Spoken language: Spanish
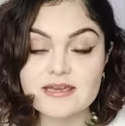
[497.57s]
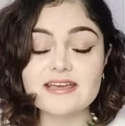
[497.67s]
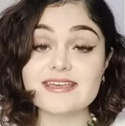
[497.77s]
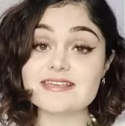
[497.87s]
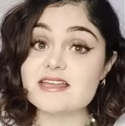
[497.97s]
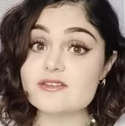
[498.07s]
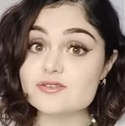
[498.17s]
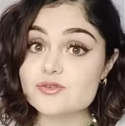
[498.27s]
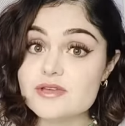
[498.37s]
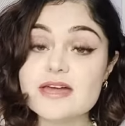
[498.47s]
y he estado
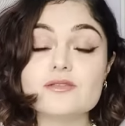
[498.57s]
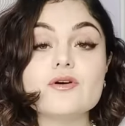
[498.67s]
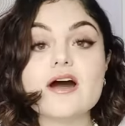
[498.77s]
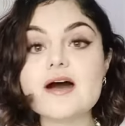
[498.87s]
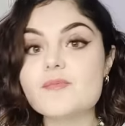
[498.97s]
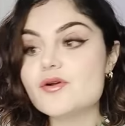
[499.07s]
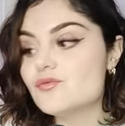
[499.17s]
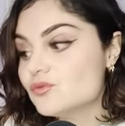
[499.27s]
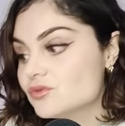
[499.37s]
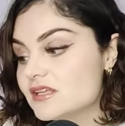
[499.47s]
estudiando a
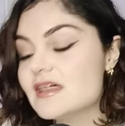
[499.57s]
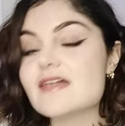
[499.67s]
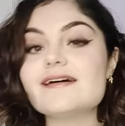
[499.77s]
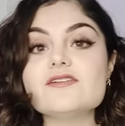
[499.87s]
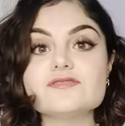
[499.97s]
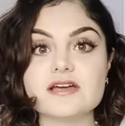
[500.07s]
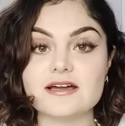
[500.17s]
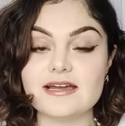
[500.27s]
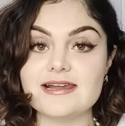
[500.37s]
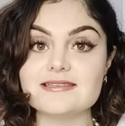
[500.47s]
profundidad a los
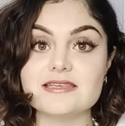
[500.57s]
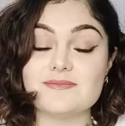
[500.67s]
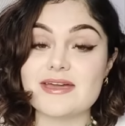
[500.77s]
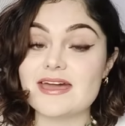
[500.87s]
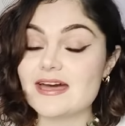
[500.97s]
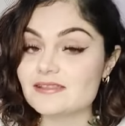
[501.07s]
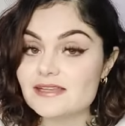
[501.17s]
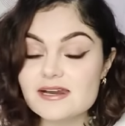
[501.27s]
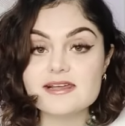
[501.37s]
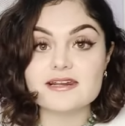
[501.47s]
ángeles y me encanta
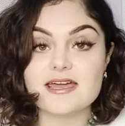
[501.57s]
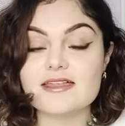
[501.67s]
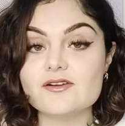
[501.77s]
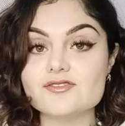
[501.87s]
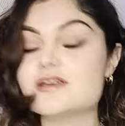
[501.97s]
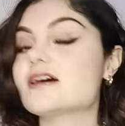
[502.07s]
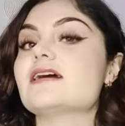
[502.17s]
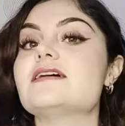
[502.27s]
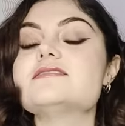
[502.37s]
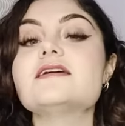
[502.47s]
la energía de los
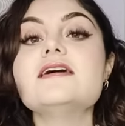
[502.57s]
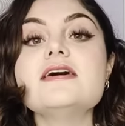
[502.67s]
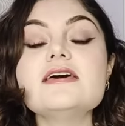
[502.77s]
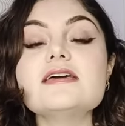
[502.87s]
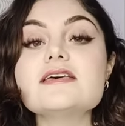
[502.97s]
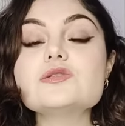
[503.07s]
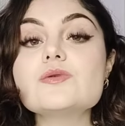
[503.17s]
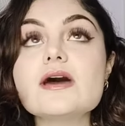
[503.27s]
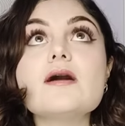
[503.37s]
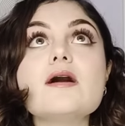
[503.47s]
ángeles y es
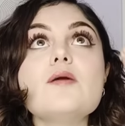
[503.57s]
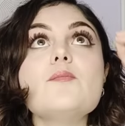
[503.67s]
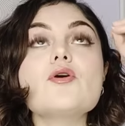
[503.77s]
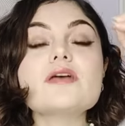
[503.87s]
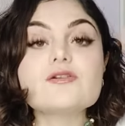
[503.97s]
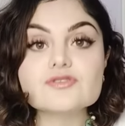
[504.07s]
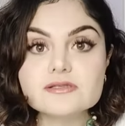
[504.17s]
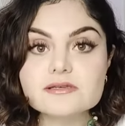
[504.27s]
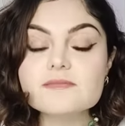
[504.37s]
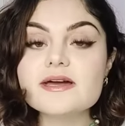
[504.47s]
una
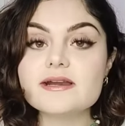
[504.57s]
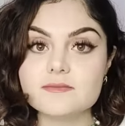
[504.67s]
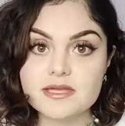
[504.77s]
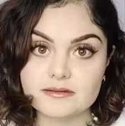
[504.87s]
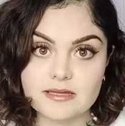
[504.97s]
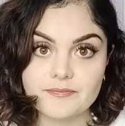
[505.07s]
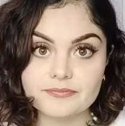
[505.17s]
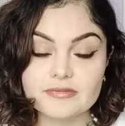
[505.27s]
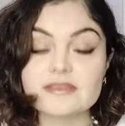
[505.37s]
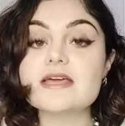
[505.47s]
poderosísima herramienta
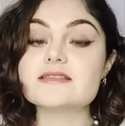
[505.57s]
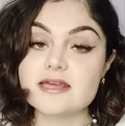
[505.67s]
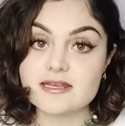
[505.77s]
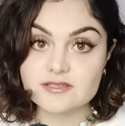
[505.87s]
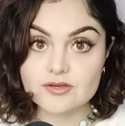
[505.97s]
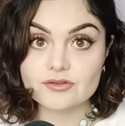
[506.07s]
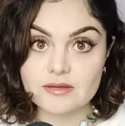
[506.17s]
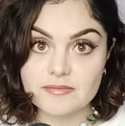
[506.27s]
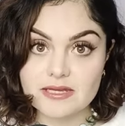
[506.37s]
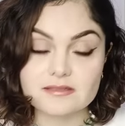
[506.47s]
de sanación
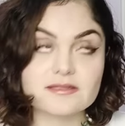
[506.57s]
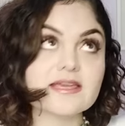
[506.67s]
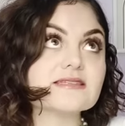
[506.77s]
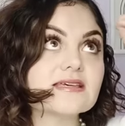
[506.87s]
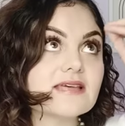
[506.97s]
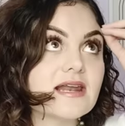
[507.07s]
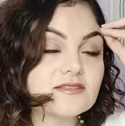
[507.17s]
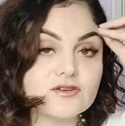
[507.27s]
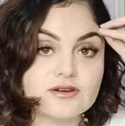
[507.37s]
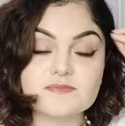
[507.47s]
también, ya sea
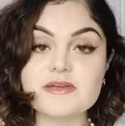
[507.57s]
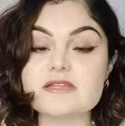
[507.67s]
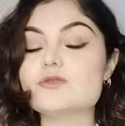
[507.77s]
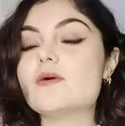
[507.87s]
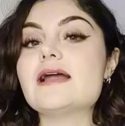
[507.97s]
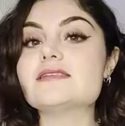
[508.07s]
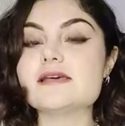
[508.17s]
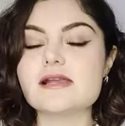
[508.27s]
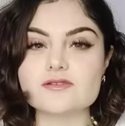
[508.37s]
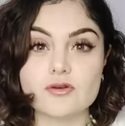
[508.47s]
sanación espiritual,
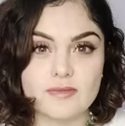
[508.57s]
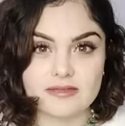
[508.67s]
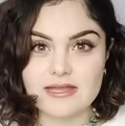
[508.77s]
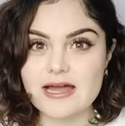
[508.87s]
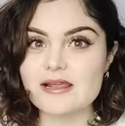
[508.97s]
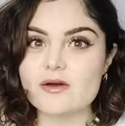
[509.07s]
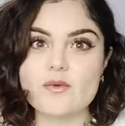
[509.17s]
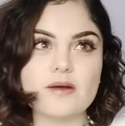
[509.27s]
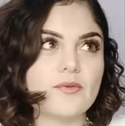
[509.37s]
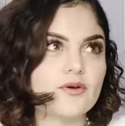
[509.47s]
sanación mental, de
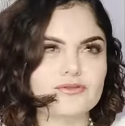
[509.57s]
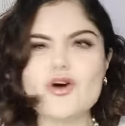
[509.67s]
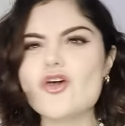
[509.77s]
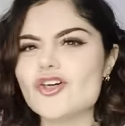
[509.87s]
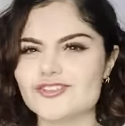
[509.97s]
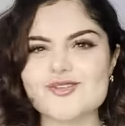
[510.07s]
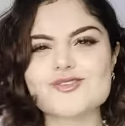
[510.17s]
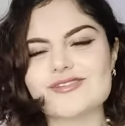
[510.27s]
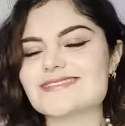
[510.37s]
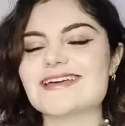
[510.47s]
cuerpo, todo, todo
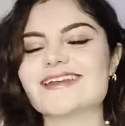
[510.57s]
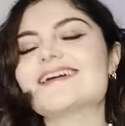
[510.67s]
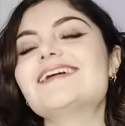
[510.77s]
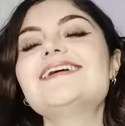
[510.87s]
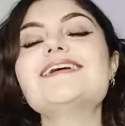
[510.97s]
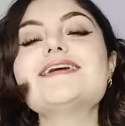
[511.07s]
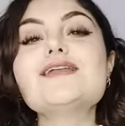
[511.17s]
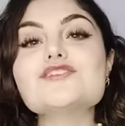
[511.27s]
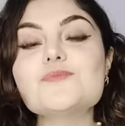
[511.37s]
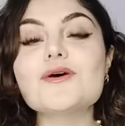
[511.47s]
te sana. Y
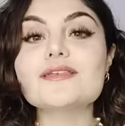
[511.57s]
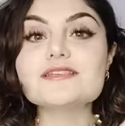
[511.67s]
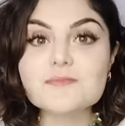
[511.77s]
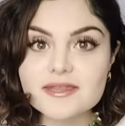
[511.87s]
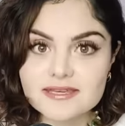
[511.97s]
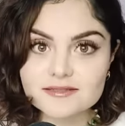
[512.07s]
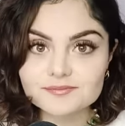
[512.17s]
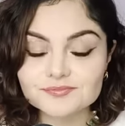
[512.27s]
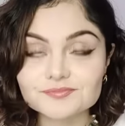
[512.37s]
los puedes pedir